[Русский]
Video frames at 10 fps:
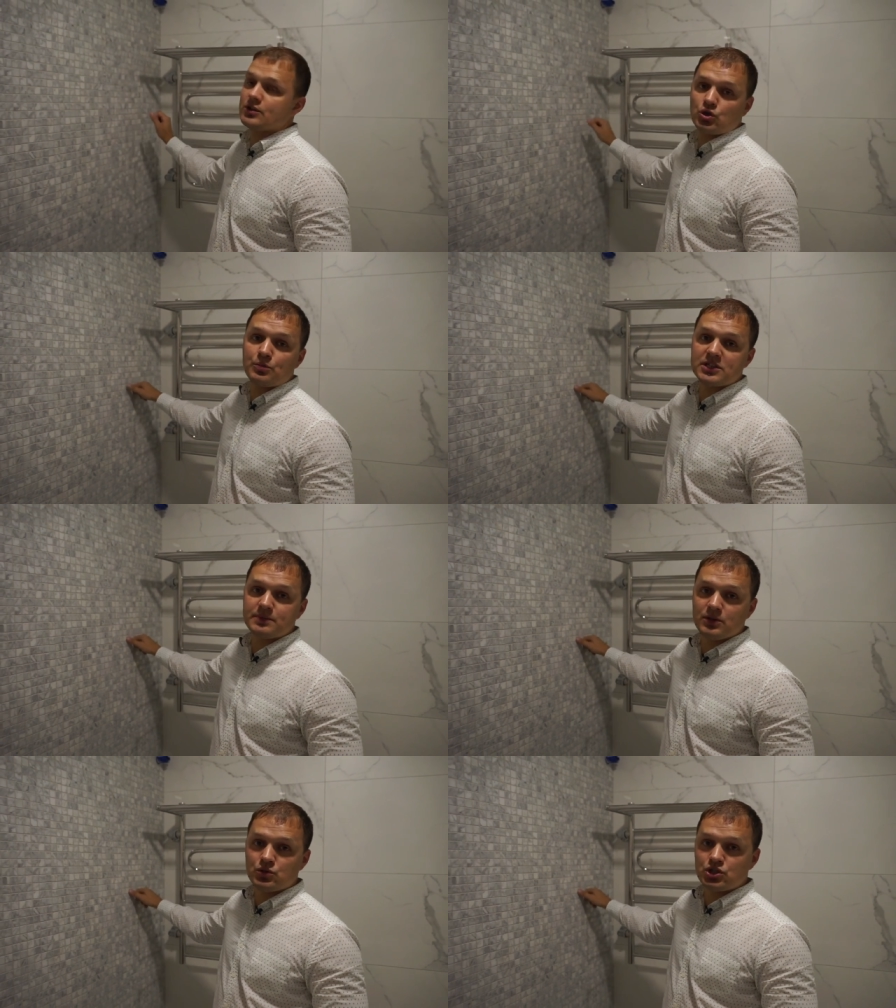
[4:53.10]
котором
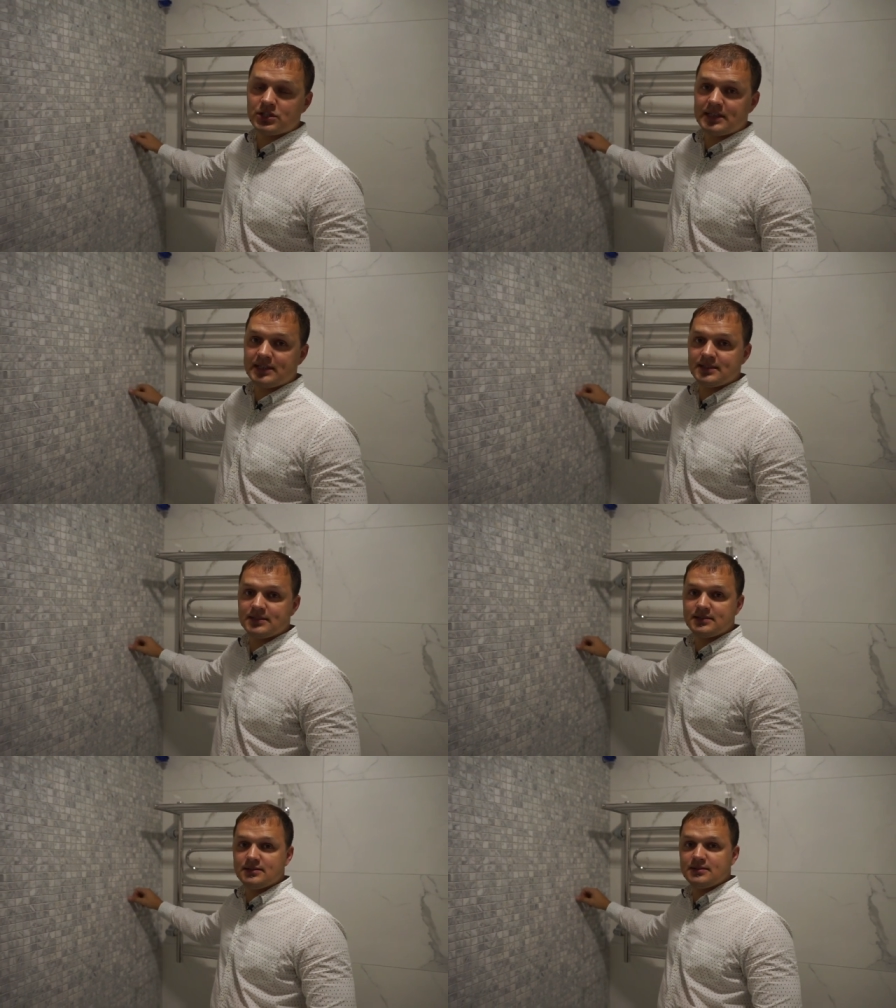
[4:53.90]
расположены
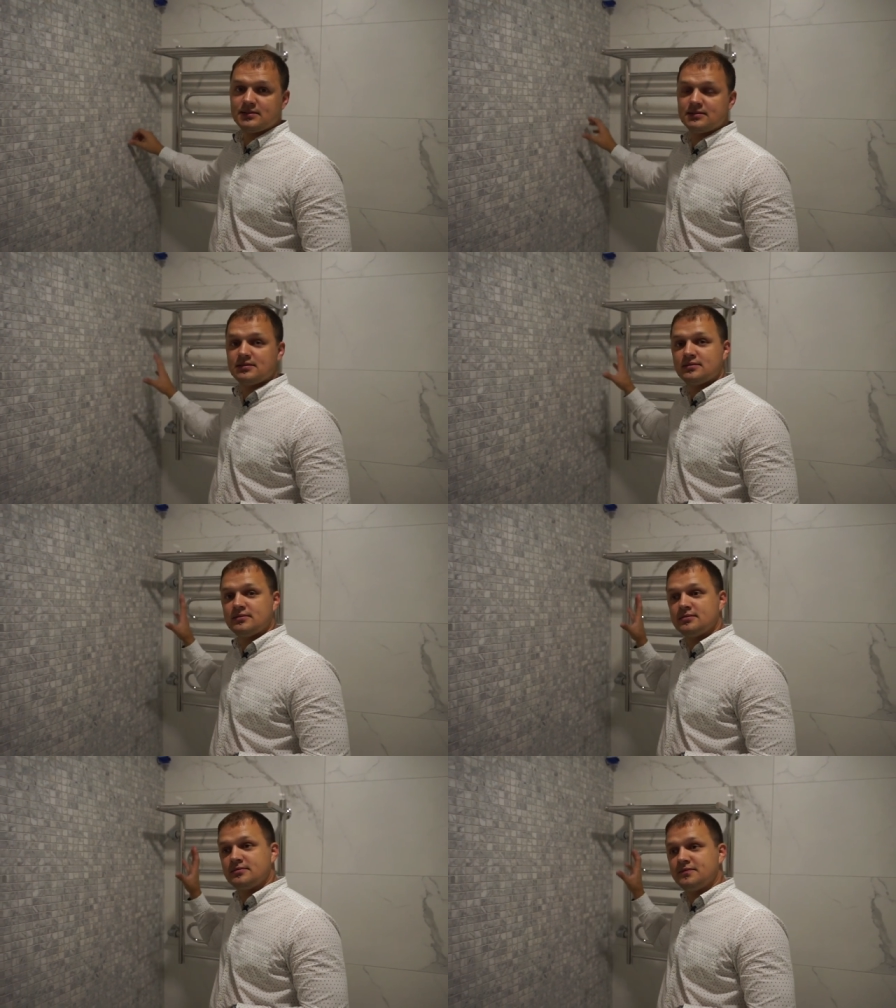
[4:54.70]

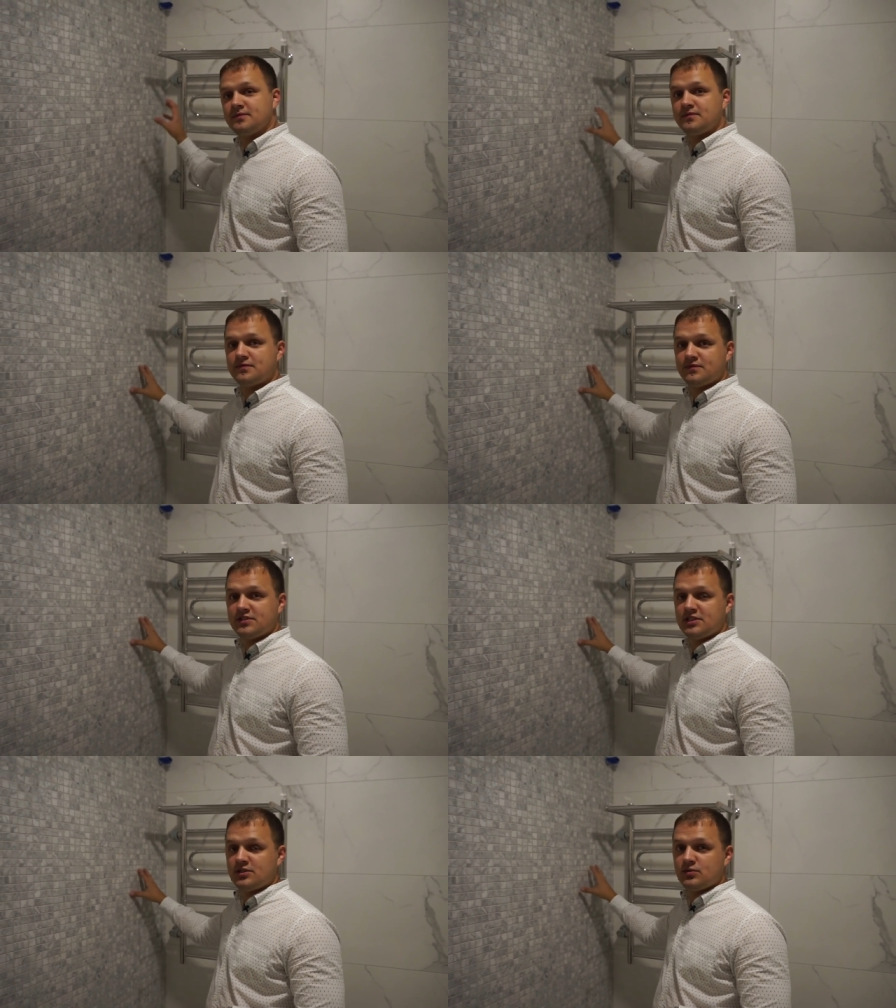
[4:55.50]
э,
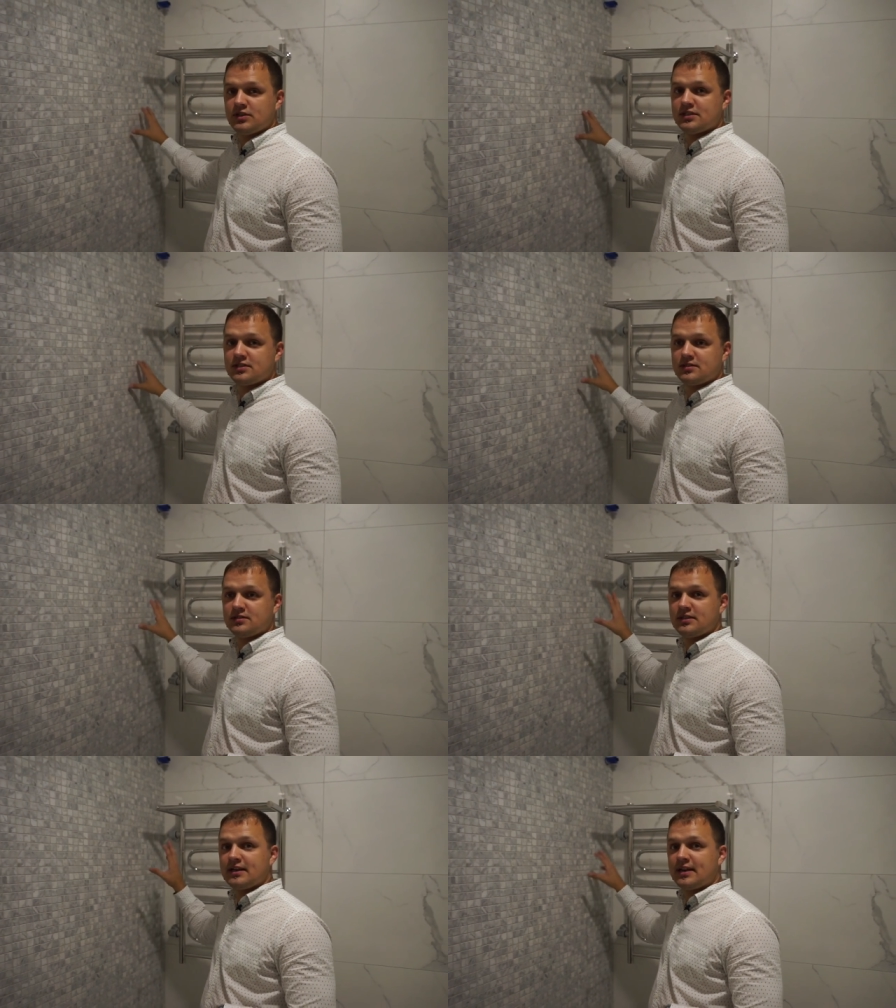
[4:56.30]
все у нас
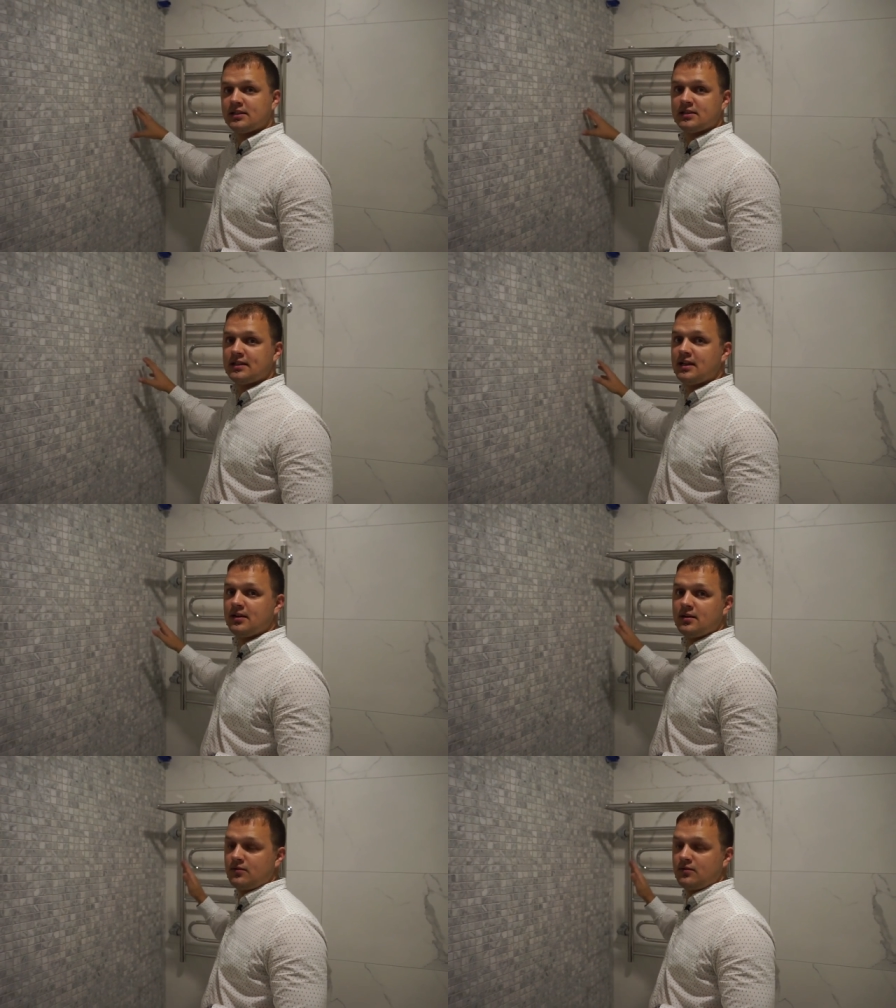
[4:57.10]
э, краны для